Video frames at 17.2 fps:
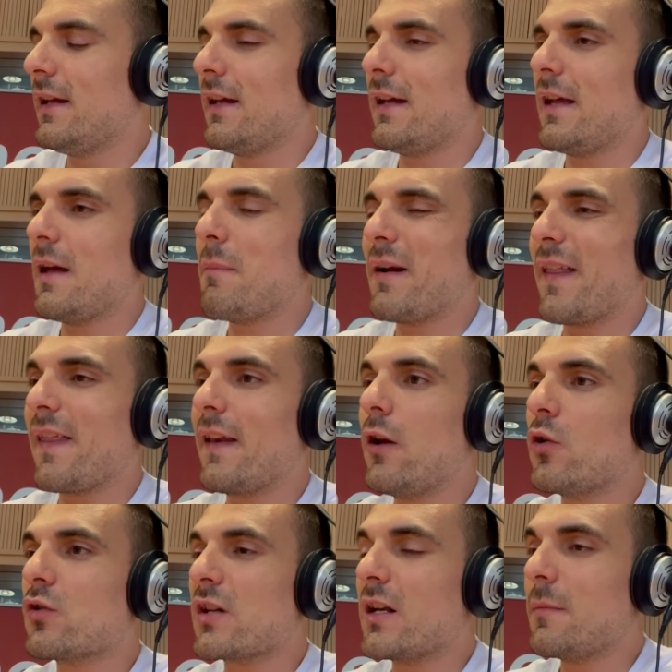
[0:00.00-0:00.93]
que, aparecen
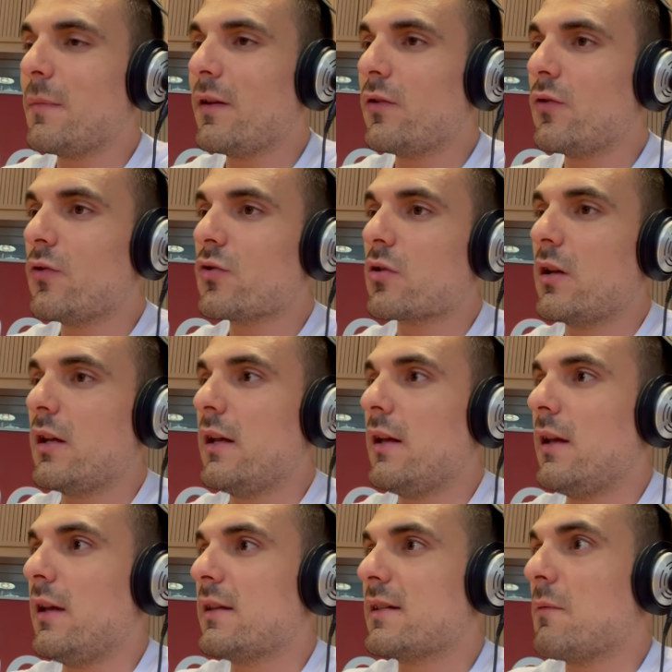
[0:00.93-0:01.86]
en los alimentos
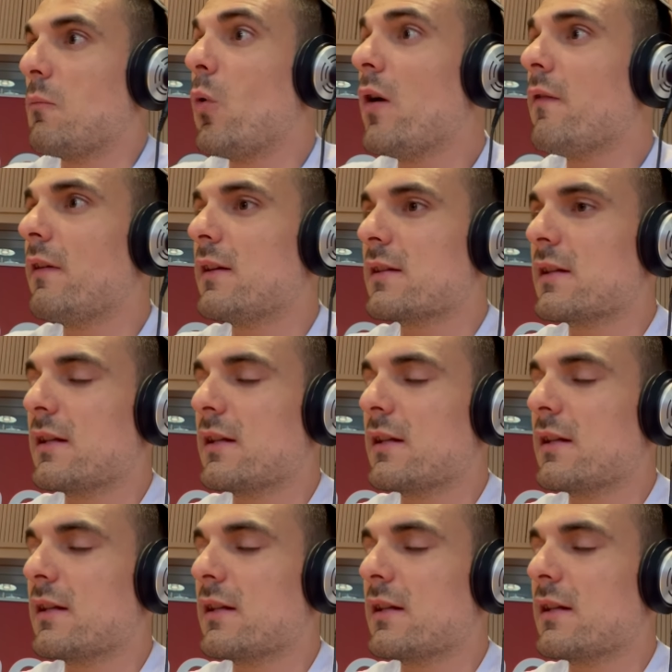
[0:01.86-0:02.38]
eh, se mueven,